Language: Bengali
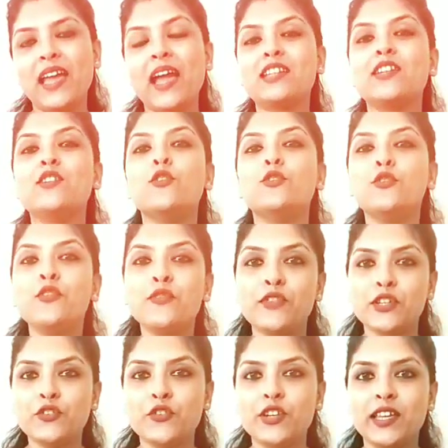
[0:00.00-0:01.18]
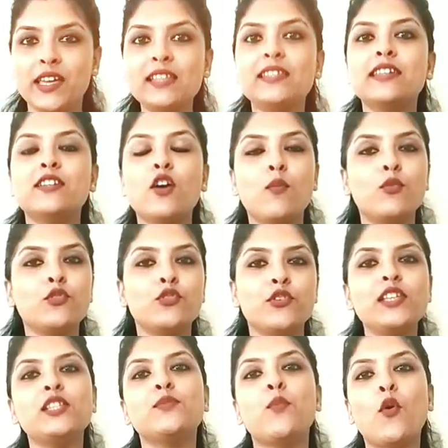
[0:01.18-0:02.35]
একটা নতুন ভিডিও নিয়ে যেটা
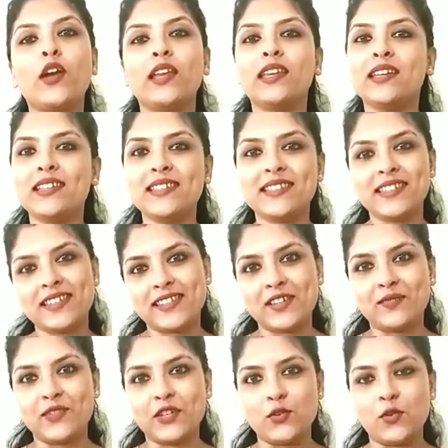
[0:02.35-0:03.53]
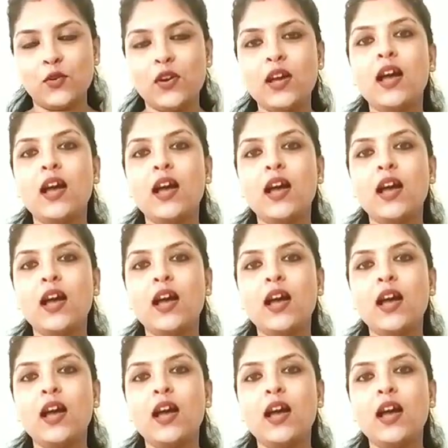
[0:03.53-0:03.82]
অবশ্যই স্পোকেন ইংলিশ সিরিজের ভিডিও